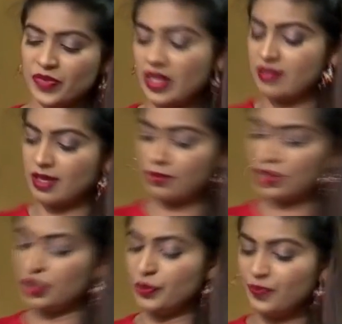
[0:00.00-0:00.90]
దట్స్ అప్
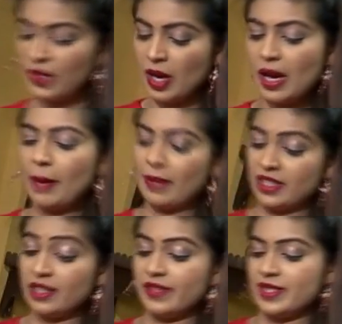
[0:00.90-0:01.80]
టు యూ బట్
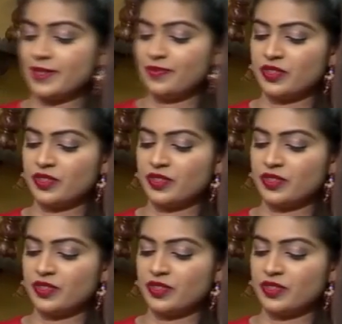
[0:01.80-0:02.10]
ఎనీవేస్